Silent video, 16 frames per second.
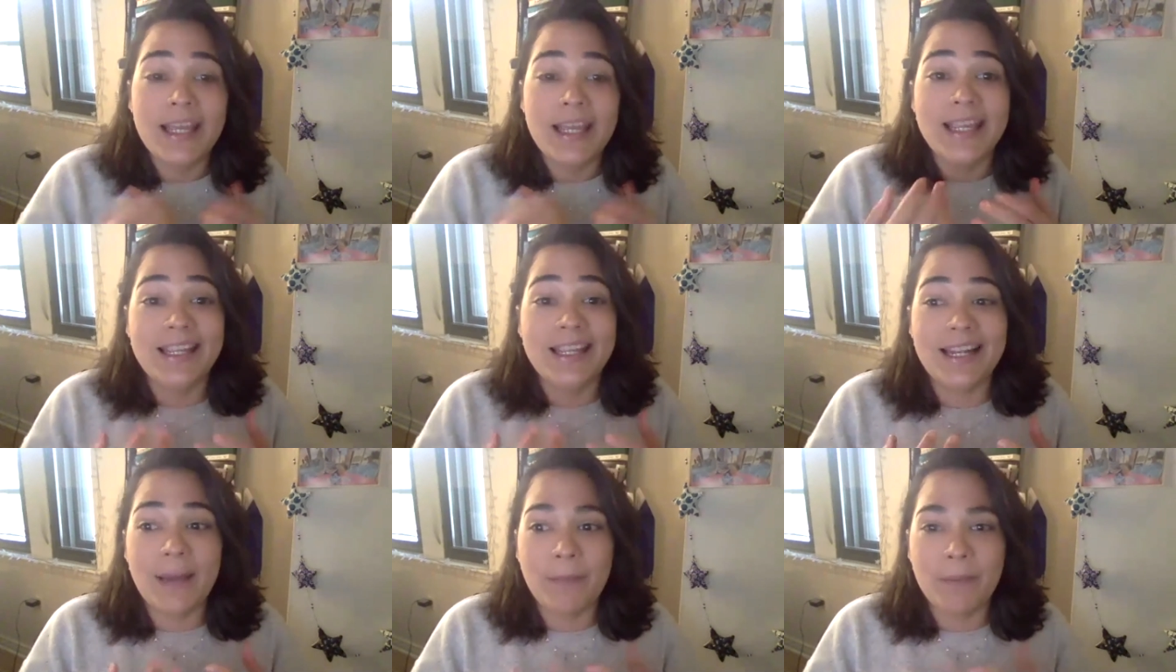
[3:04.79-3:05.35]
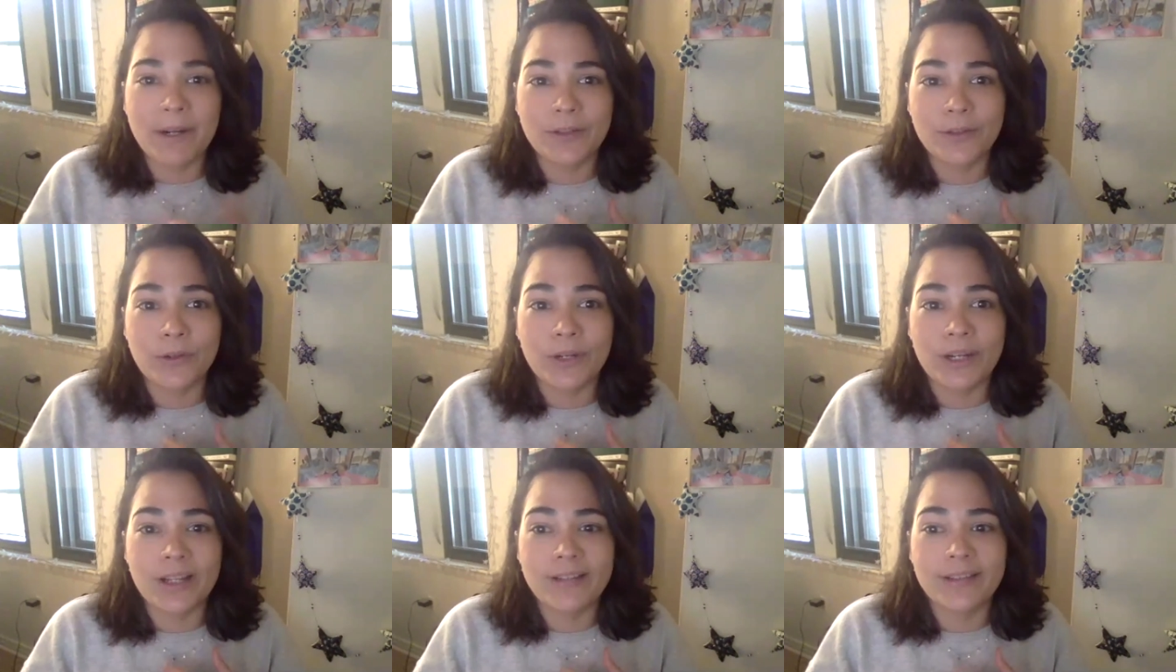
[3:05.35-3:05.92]
Y las
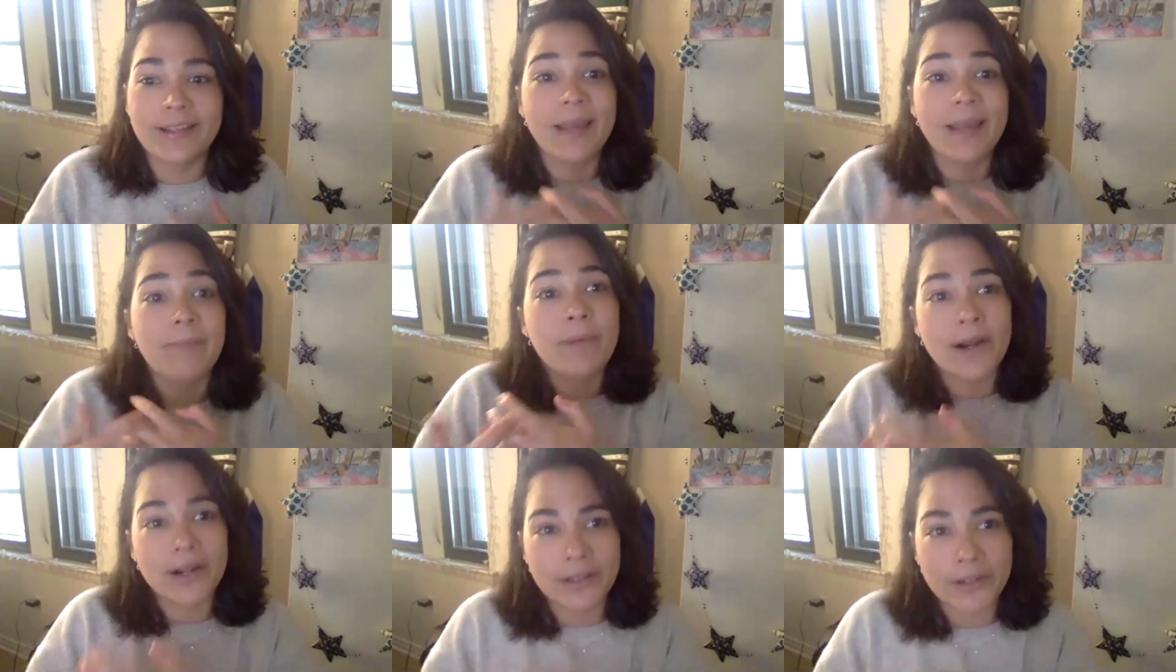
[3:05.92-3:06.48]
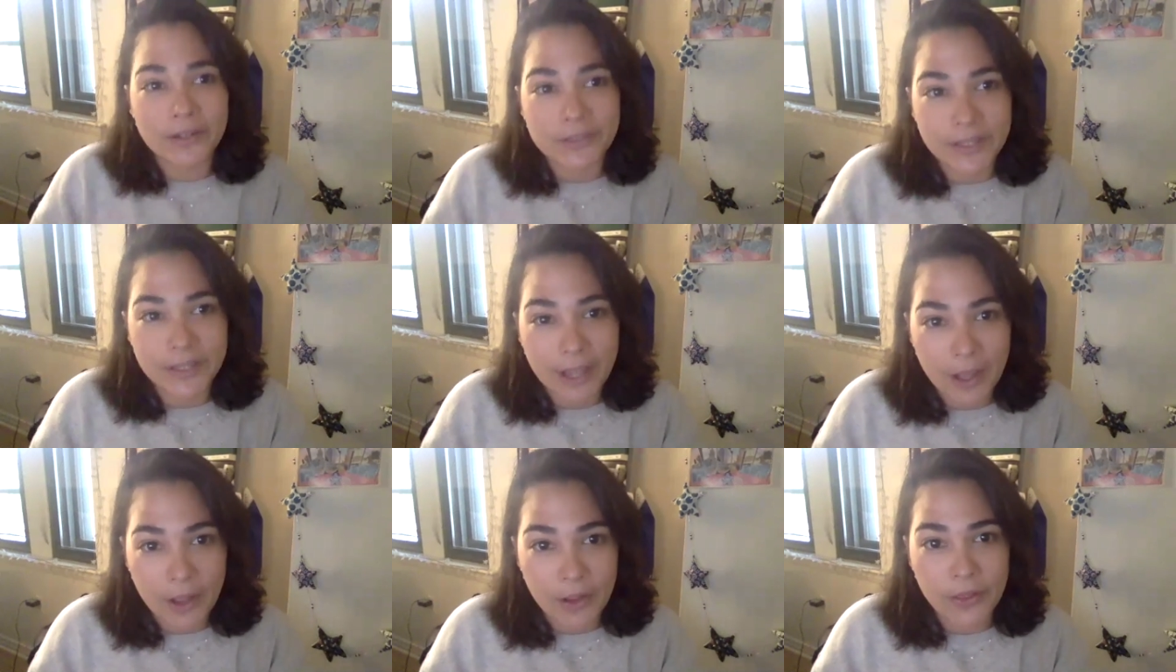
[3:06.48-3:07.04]
personas de Partners
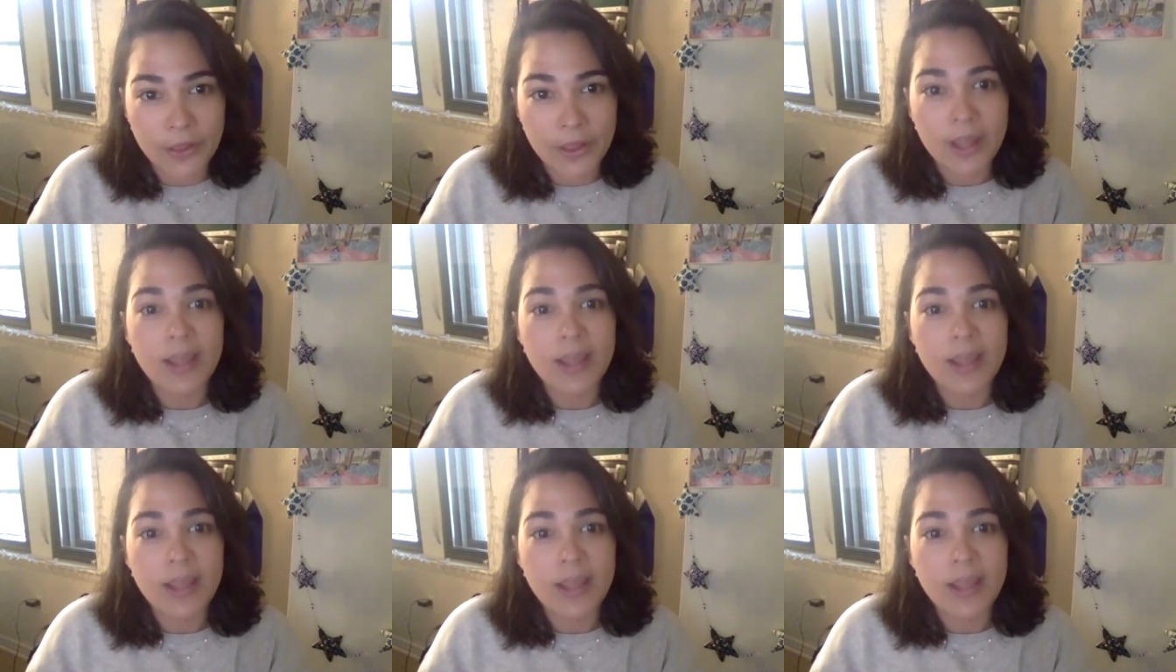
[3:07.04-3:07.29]
in Health,